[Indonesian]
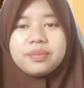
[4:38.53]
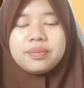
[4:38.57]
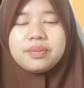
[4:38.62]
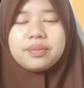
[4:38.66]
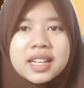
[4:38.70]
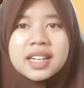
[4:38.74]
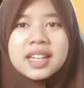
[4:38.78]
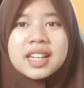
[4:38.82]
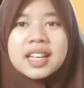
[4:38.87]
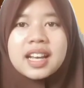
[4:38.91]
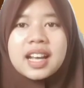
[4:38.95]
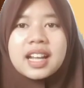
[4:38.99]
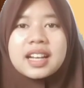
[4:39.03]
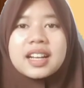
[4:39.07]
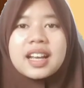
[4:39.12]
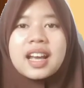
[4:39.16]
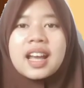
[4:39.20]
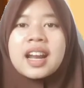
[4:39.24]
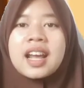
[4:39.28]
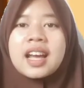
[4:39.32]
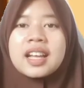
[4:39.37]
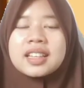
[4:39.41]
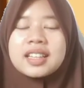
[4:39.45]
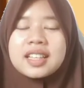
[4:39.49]
Pendidikan
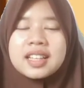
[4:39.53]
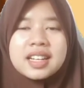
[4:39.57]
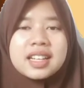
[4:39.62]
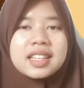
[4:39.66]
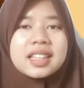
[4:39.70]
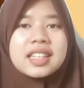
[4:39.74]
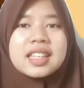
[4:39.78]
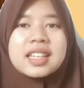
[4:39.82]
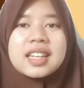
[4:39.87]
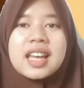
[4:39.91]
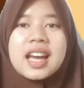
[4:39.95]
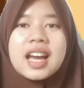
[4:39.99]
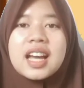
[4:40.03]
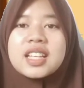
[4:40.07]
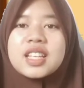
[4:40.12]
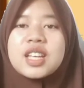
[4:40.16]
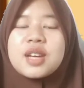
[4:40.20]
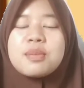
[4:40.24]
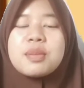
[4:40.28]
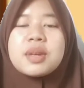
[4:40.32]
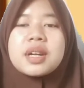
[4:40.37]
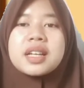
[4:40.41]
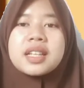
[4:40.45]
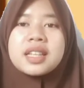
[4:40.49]
karakter tidak
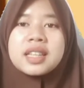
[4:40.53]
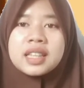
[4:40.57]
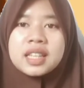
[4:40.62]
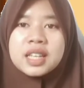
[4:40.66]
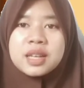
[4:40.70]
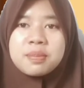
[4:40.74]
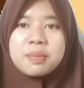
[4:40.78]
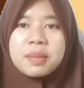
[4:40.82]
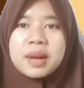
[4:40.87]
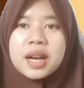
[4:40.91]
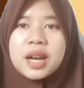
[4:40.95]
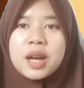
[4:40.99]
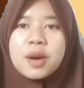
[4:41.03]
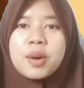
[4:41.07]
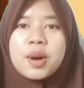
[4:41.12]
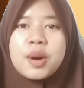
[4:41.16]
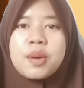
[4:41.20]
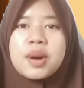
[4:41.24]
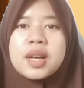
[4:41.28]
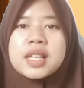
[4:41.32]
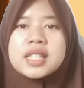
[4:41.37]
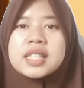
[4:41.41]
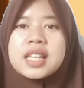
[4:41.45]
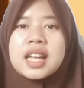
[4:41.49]
hanya berhenti pada
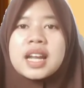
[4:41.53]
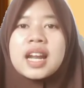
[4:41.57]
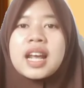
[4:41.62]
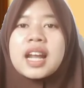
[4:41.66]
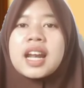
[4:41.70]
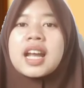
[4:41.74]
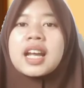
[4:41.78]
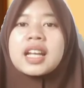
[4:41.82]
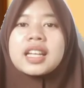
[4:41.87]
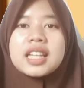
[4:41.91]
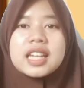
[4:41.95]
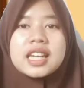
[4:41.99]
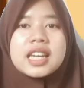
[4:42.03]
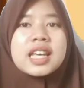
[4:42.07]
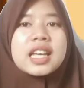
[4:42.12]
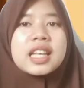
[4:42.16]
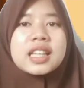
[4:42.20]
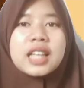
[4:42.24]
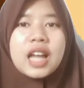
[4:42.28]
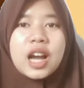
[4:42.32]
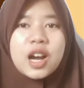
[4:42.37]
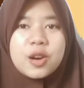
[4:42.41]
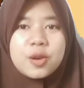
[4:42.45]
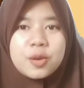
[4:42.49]
wawasan anak didik
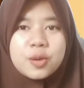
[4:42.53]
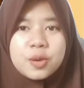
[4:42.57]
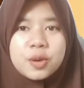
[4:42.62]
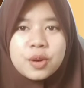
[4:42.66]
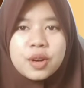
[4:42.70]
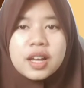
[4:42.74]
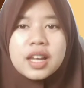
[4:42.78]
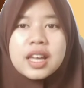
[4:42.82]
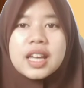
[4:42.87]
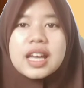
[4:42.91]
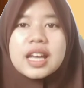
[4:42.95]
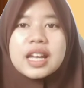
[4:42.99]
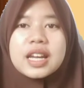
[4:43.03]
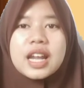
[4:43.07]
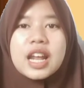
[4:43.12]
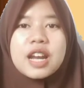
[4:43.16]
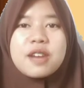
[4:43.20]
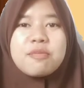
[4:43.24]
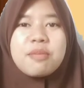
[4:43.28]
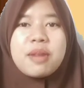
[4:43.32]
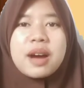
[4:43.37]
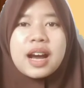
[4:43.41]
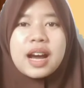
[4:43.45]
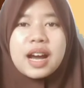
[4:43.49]
tahu
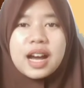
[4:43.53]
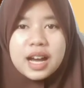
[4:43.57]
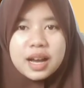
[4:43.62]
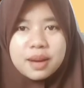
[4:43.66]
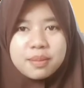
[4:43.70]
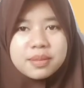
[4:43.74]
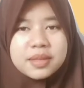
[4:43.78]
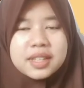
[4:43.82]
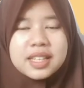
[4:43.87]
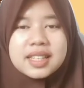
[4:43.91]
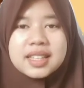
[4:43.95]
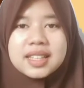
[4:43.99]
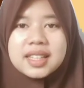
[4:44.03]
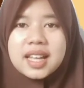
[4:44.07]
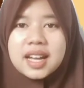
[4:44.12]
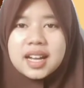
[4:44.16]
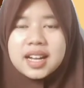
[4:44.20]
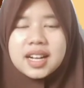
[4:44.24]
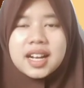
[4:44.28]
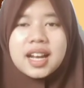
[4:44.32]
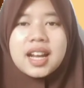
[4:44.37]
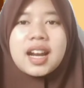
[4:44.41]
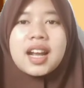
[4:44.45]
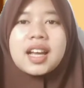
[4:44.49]
dan paham
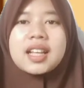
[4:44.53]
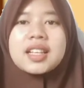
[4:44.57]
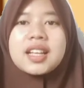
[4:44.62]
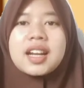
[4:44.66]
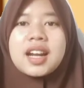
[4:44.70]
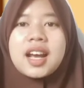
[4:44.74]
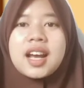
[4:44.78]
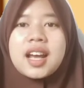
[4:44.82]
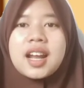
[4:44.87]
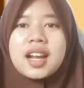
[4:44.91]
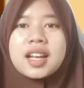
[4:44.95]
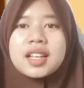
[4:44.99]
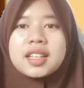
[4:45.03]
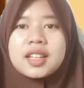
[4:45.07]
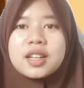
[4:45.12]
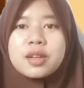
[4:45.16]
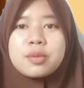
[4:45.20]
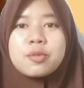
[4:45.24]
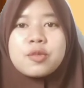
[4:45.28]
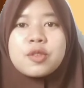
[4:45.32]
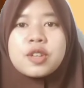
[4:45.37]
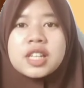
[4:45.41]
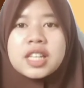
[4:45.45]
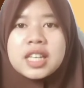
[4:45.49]
tentang karakter-karakter
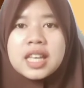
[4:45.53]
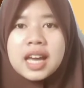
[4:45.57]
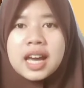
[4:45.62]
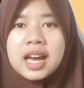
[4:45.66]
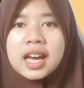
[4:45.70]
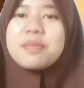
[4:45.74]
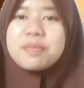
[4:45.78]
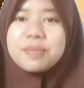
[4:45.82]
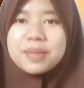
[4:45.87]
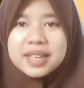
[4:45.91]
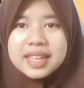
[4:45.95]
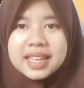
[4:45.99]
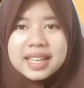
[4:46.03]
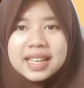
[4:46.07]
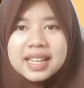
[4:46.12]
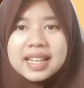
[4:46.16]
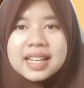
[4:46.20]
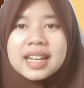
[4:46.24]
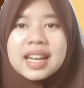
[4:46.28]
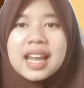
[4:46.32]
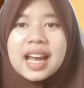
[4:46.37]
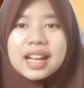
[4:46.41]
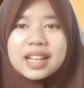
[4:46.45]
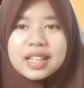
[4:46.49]
mulia, tapi
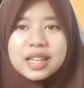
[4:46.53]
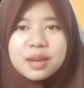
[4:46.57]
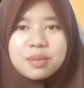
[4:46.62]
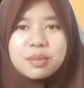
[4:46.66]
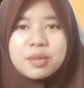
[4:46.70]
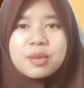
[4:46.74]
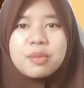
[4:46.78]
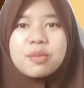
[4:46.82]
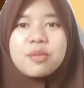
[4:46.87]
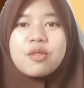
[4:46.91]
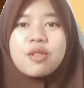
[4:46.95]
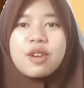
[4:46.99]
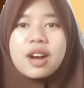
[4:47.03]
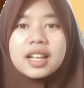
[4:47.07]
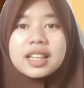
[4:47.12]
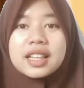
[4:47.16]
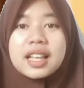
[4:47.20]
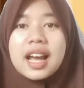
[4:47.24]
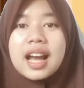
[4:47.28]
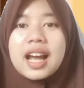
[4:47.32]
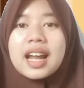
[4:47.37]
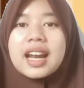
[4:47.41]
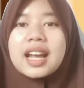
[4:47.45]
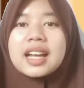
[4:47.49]
hendaknya membuat
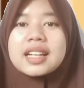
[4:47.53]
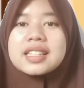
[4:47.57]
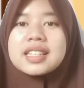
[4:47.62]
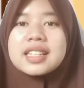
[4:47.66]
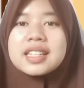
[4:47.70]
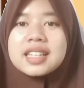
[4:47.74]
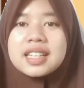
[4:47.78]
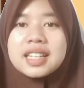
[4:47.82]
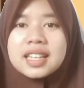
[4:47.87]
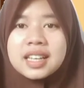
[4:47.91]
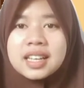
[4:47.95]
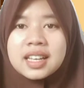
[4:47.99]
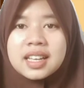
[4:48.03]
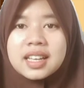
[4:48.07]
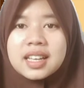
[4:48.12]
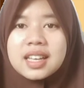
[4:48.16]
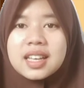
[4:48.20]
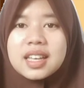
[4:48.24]
anak didik